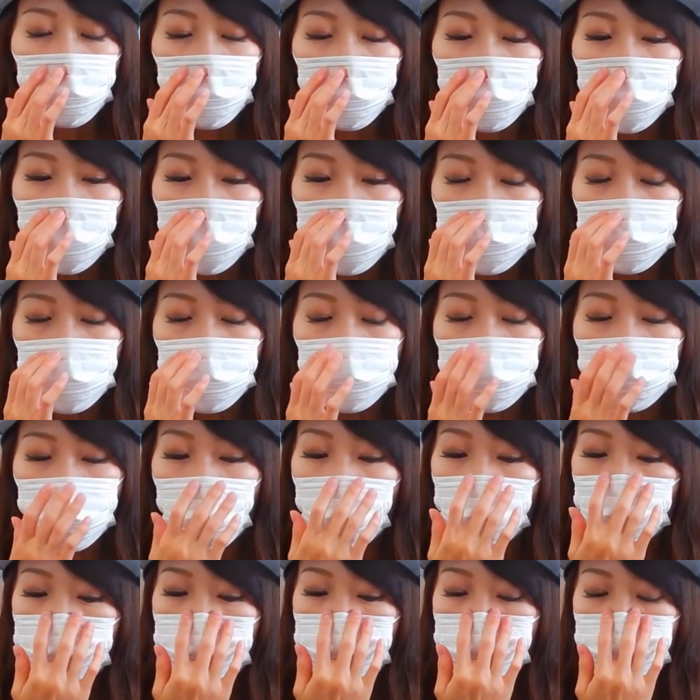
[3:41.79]
これす
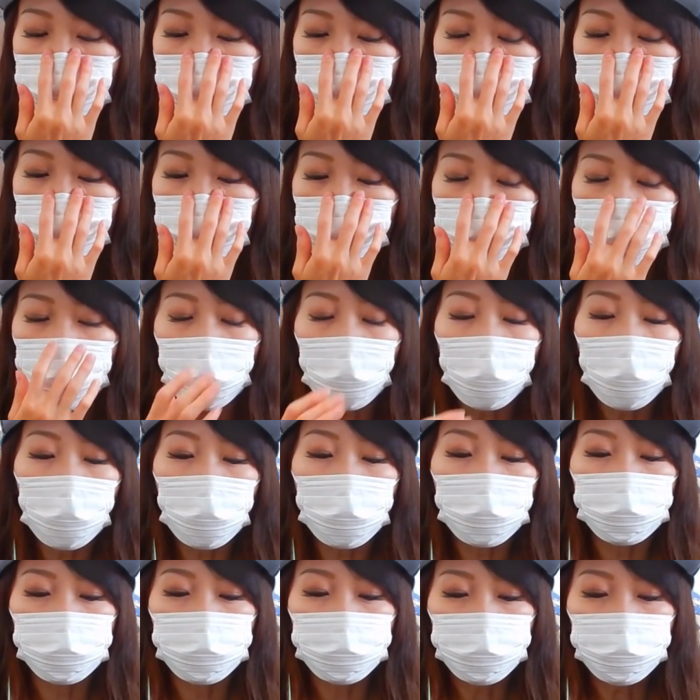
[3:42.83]
ごくいいよ
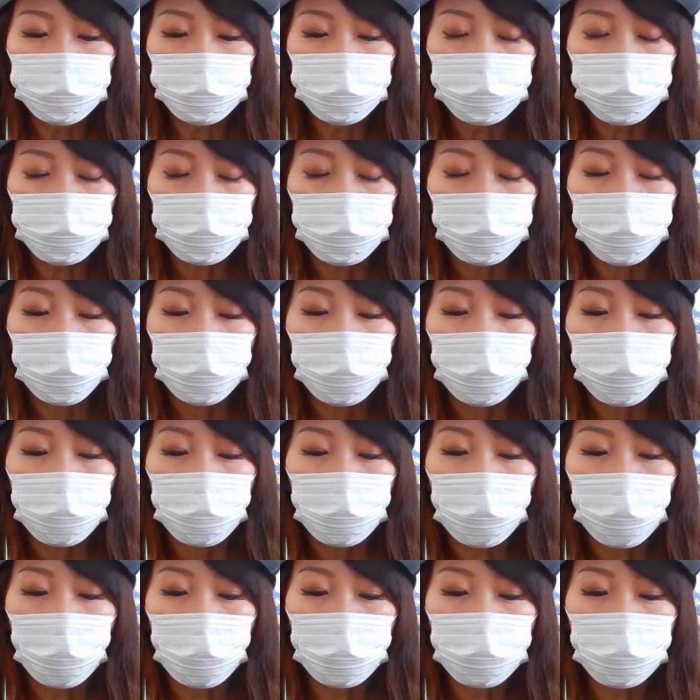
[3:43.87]
ね。
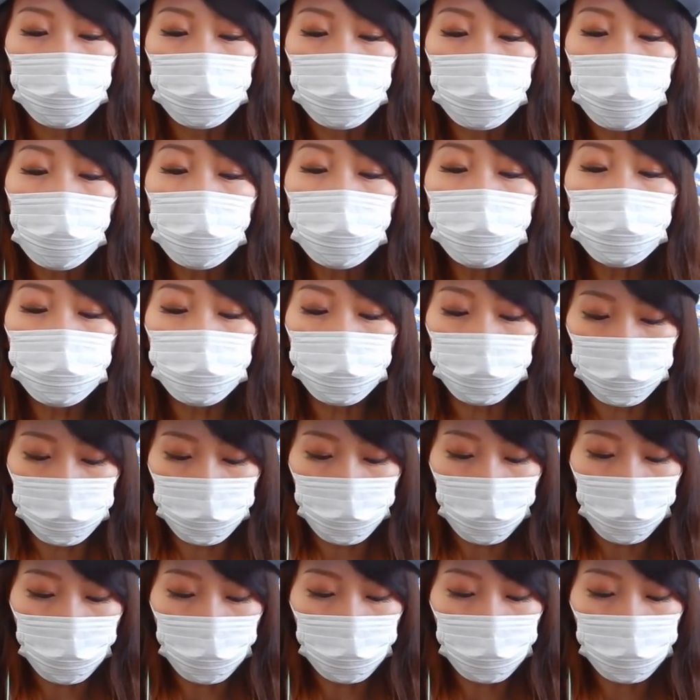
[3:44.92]
助かるよ
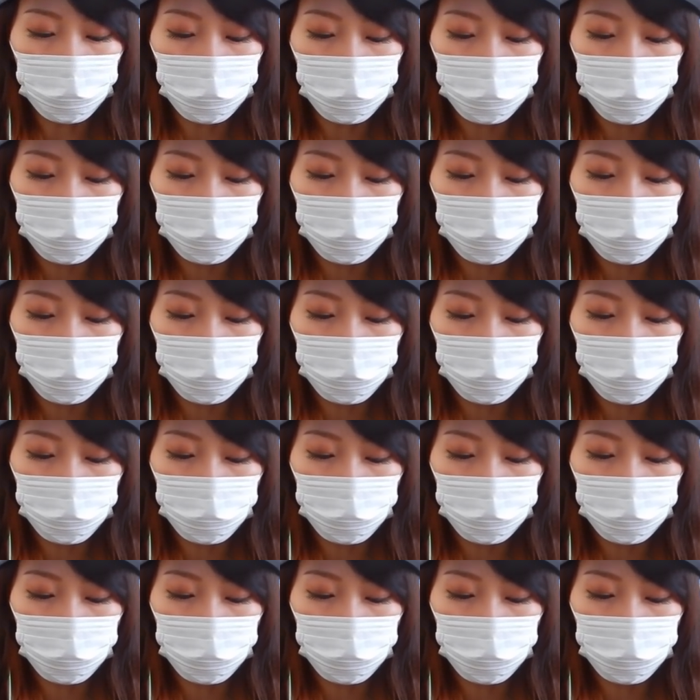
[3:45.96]
ね。